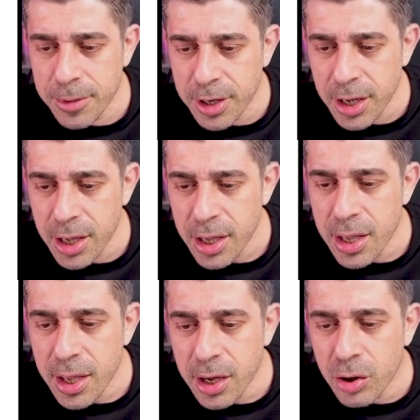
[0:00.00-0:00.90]
1'i
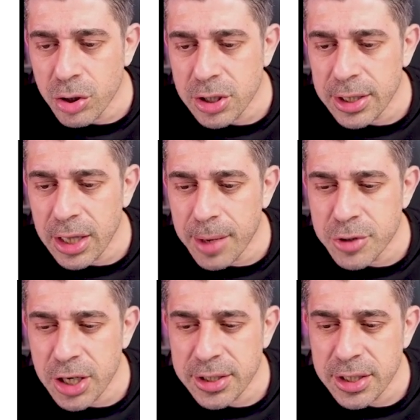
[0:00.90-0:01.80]
o zaman ne
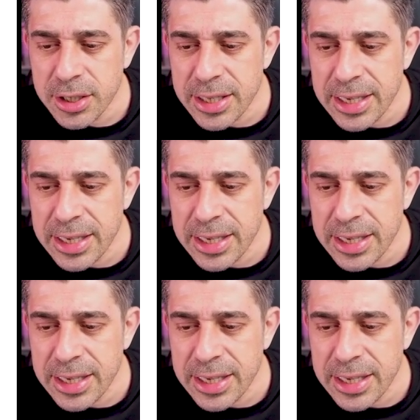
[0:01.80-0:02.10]
yapacaktır?